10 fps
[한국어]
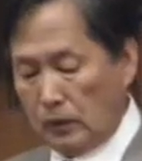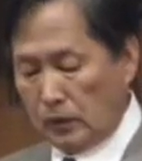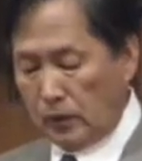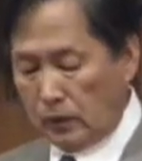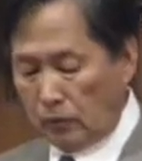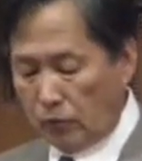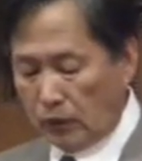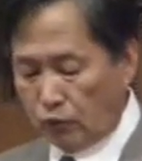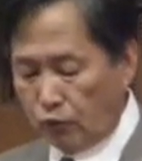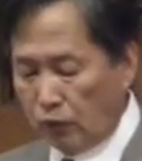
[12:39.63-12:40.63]
성경
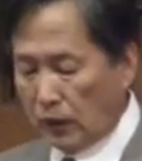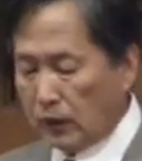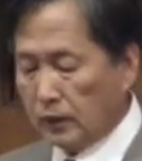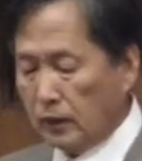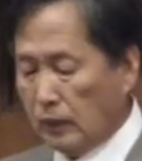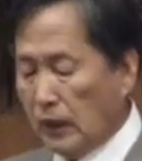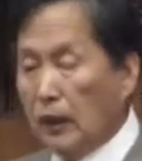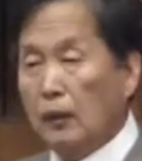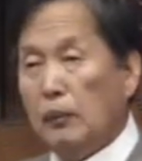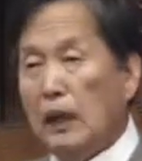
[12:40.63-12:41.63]
우리가 추구할 것이
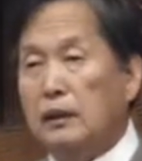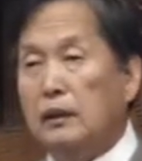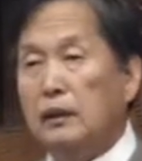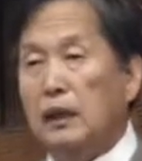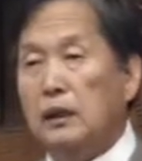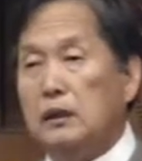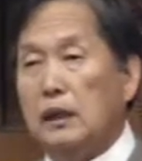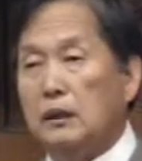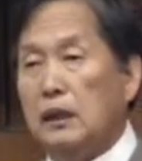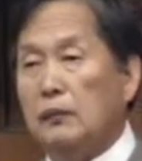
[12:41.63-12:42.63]
많이 있는데
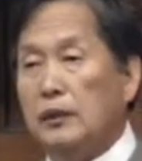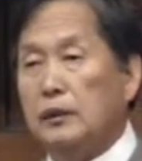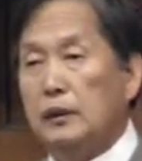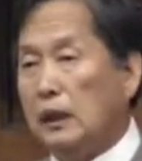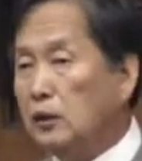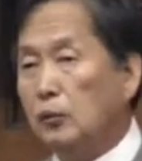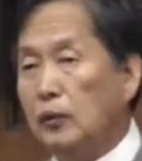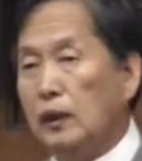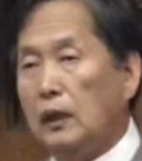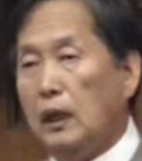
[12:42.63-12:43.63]
인생을 살면서 내
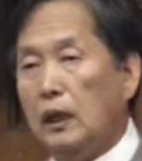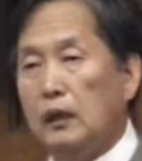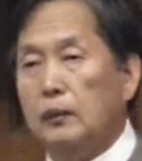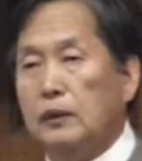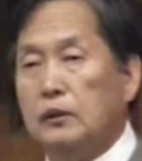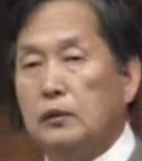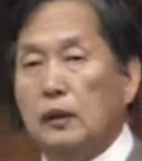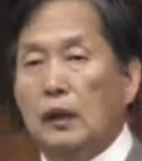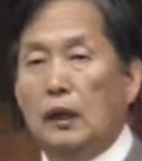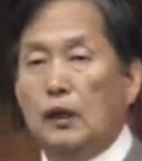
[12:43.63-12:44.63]
뜻보다는 하나님의 뜻을